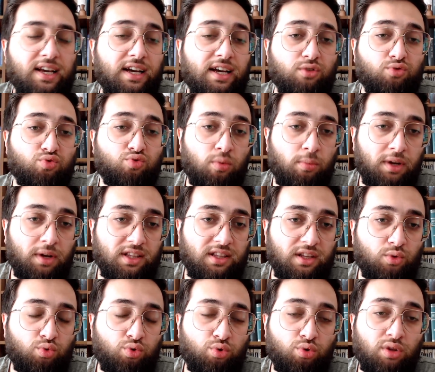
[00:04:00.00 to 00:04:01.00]
Yani
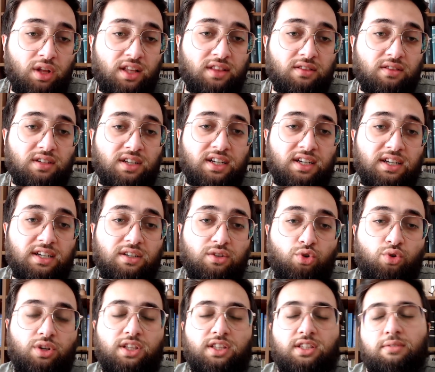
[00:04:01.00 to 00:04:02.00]
Somali'de kurulan e,
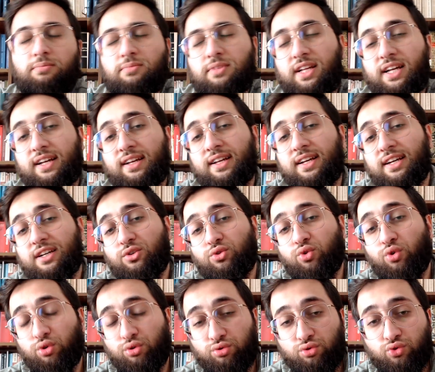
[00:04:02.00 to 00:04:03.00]
yönetimde
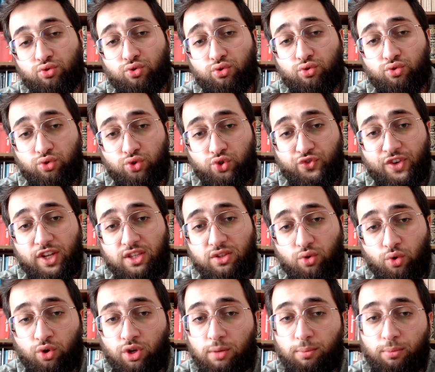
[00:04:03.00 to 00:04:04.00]
yolsuzluk,
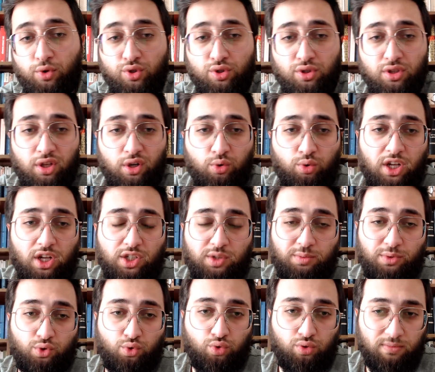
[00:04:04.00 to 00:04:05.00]
rüşvet öyle boyutlara
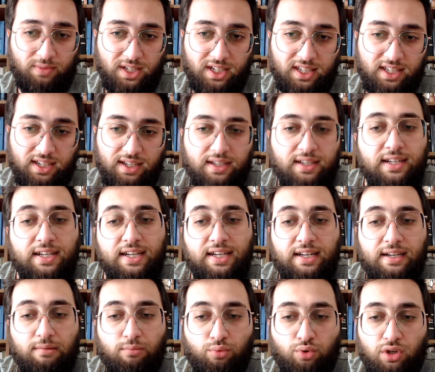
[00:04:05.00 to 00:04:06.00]
ulaşmış durumda ki
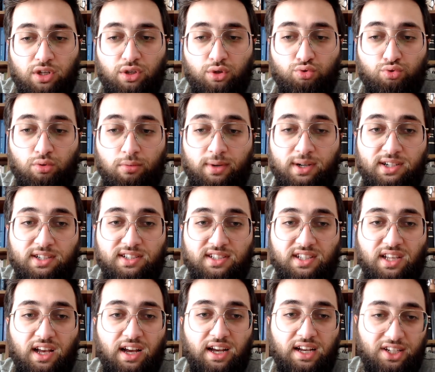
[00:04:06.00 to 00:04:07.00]
burada Somali'nin
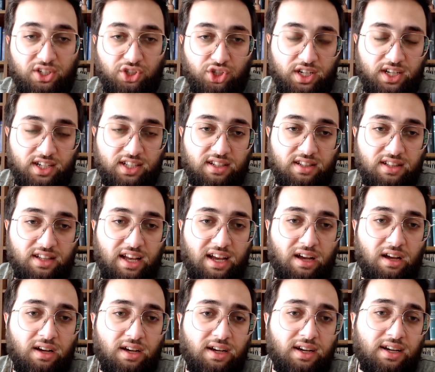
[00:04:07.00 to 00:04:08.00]
sahil şeridinde
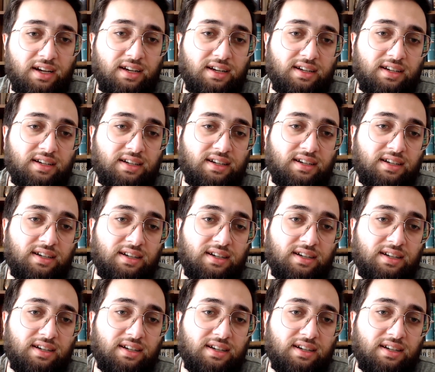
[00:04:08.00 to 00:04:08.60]
e,